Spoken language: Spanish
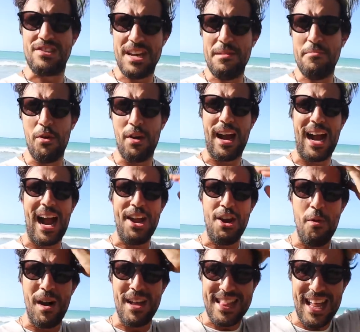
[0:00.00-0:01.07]
hicimos que
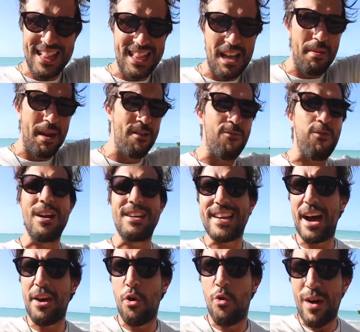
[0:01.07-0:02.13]
cayó bastante bien fue
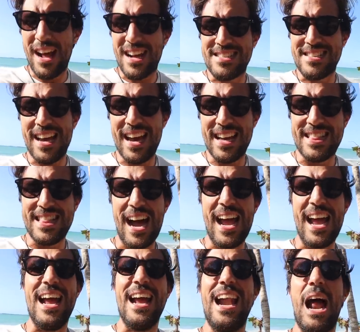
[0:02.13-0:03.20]
echarnos una siesta
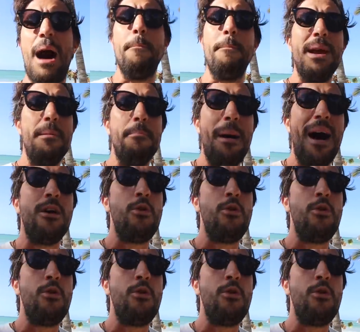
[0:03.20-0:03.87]
en la misma